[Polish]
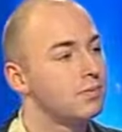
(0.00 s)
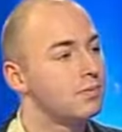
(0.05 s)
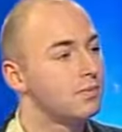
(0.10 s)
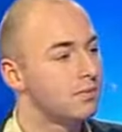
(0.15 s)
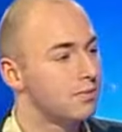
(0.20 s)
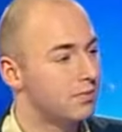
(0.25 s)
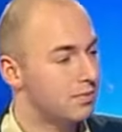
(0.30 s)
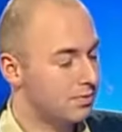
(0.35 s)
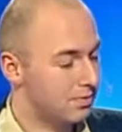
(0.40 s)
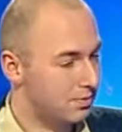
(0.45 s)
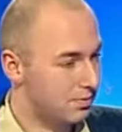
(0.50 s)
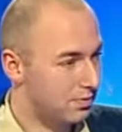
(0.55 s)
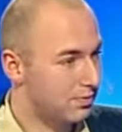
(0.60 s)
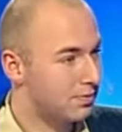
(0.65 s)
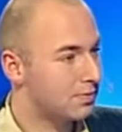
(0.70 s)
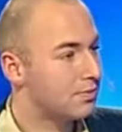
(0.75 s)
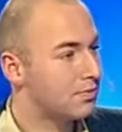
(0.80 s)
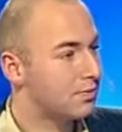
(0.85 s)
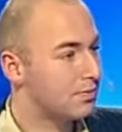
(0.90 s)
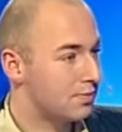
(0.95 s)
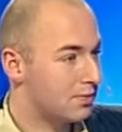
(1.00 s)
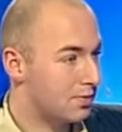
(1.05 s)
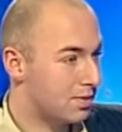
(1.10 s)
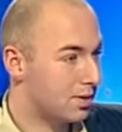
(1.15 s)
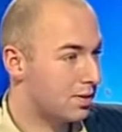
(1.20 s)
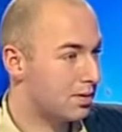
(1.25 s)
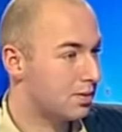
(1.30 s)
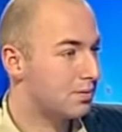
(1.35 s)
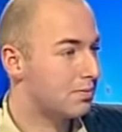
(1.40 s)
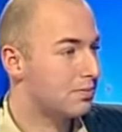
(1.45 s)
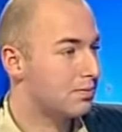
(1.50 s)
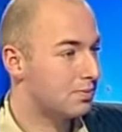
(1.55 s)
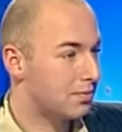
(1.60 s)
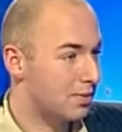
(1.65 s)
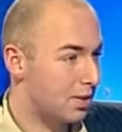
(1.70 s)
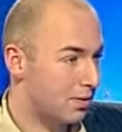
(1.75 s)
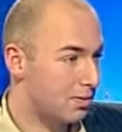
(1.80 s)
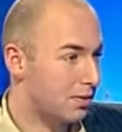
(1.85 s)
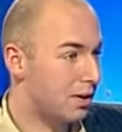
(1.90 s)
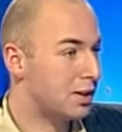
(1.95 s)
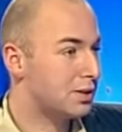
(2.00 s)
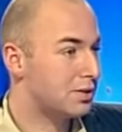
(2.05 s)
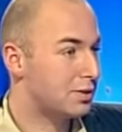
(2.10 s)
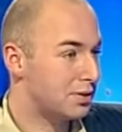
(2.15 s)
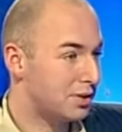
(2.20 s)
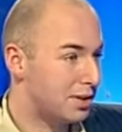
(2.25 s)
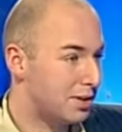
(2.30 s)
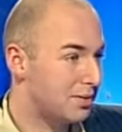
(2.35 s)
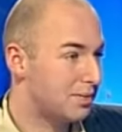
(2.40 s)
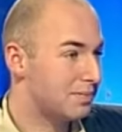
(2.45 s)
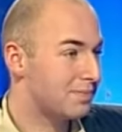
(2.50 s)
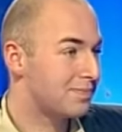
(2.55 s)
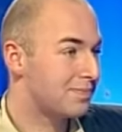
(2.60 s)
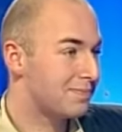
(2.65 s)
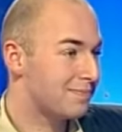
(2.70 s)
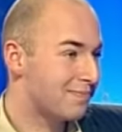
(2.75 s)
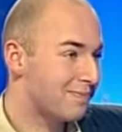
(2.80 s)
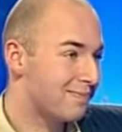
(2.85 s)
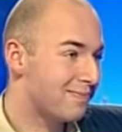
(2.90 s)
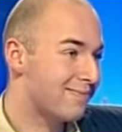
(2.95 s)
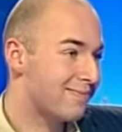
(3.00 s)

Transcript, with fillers: nie ma tych 10 tysięcy. Tak, teraz pan tak No się właśnie. waha, prawda?